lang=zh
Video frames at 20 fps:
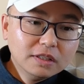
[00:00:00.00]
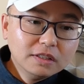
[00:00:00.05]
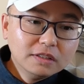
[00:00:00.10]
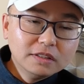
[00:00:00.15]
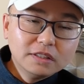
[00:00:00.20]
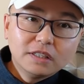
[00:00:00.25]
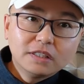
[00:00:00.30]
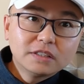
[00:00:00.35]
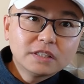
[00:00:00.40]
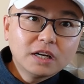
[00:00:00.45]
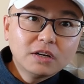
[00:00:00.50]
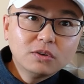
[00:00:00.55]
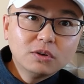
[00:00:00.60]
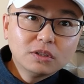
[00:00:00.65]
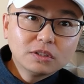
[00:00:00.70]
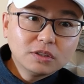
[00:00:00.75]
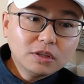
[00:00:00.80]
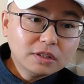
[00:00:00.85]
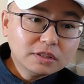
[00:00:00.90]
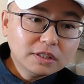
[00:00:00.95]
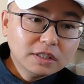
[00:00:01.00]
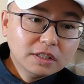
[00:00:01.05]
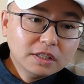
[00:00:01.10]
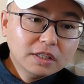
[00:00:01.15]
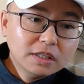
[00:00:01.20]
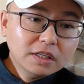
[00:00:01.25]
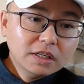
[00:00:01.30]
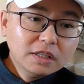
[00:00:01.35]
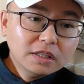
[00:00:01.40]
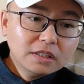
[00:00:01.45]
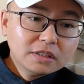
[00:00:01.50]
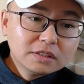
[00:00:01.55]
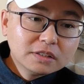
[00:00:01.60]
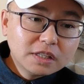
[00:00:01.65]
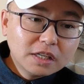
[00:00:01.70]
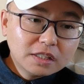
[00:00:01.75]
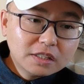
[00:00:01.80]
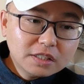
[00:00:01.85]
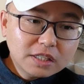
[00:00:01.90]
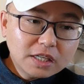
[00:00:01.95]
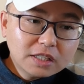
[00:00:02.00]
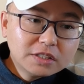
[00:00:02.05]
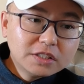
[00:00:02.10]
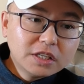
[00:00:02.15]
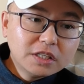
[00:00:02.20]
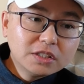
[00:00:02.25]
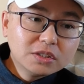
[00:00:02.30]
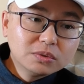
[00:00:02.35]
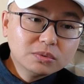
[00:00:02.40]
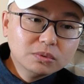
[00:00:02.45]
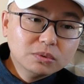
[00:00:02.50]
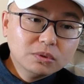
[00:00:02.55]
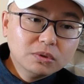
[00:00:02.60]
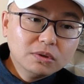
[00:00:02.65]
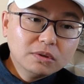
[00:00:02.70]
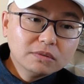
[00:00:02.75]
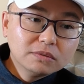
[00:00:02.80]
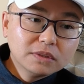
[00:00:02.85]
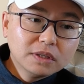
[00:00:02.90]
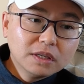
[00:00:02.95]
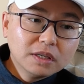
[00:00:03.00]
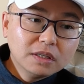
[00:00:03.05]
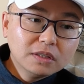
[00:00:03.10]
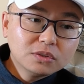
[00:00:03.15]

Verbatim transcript: 你看长狂杖的三架歼十五啊，